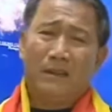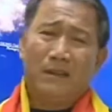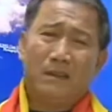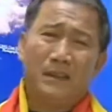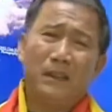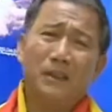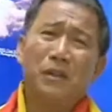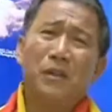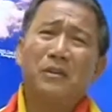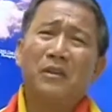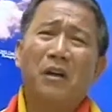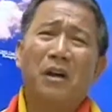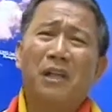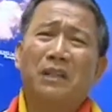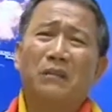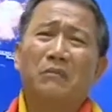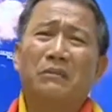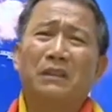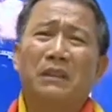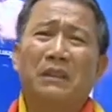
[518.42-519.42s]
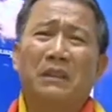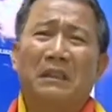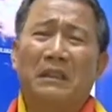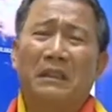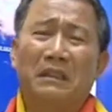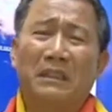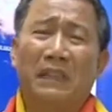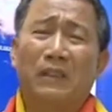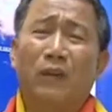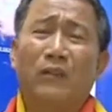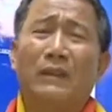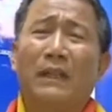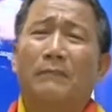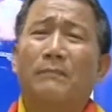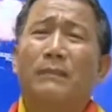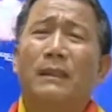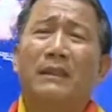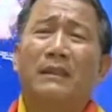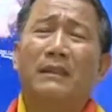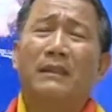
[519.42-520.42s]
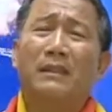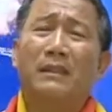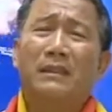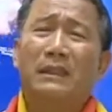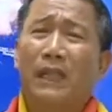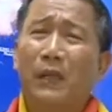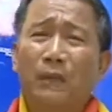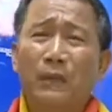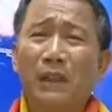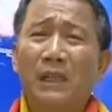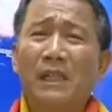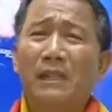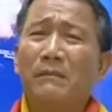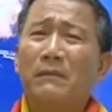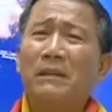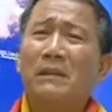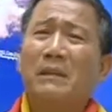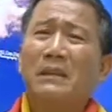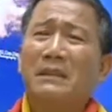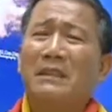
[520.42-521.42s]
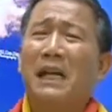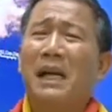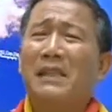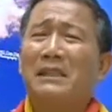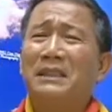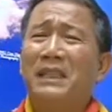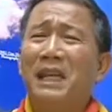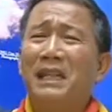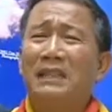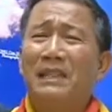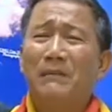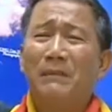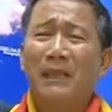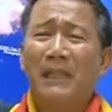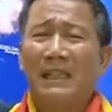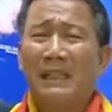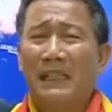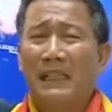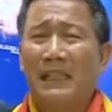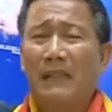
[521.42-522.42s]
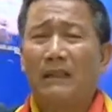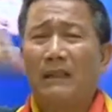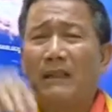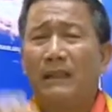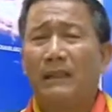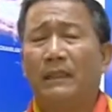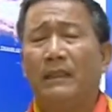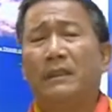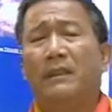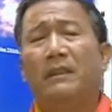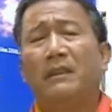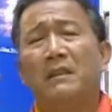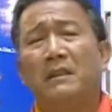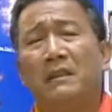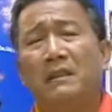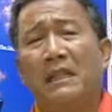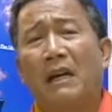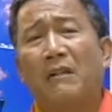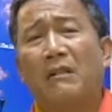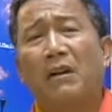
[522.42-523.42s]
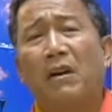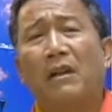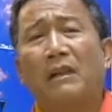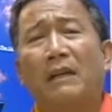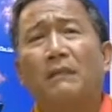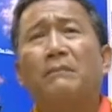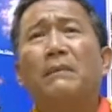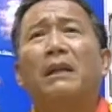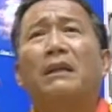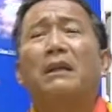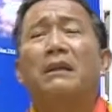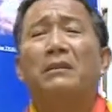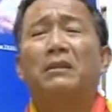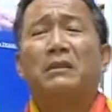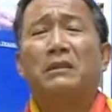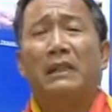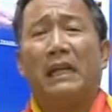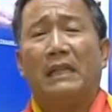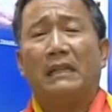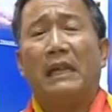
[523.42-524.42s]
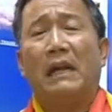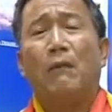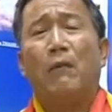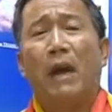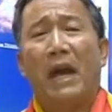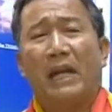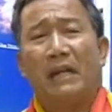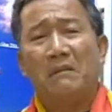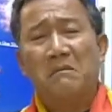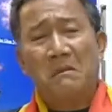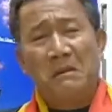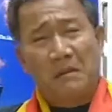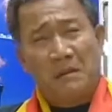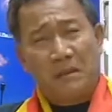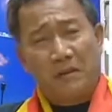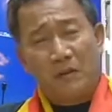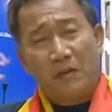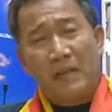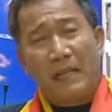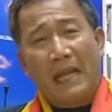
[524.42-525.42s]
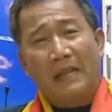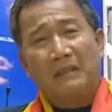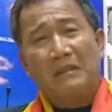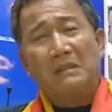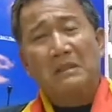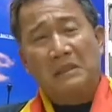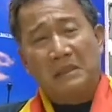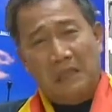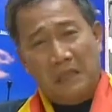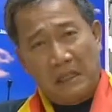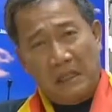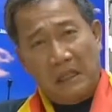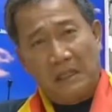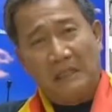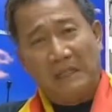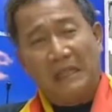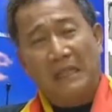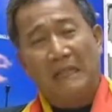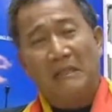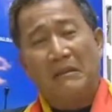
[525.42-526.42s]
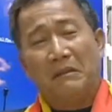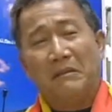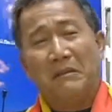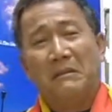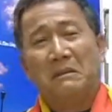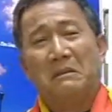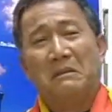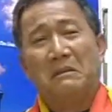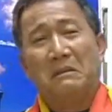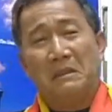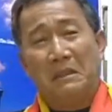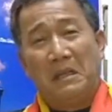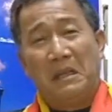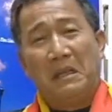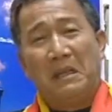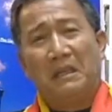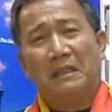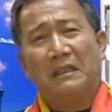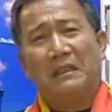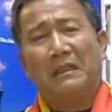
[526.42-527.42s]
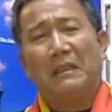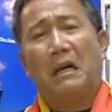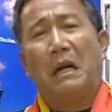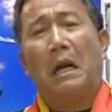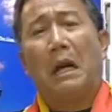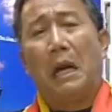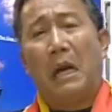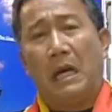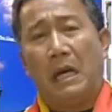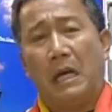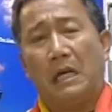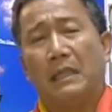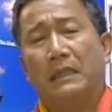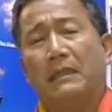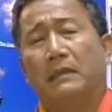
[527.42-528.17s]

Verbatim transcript: chứ trước đó trong trường thì nó không gặp mình nhiều đứa lắm sơn sơn không biết này kia đó. sau đó là gặp mình nói chuyện đàng hoàng lắm có thằng nói sơ này kia rồi sơ nó ờ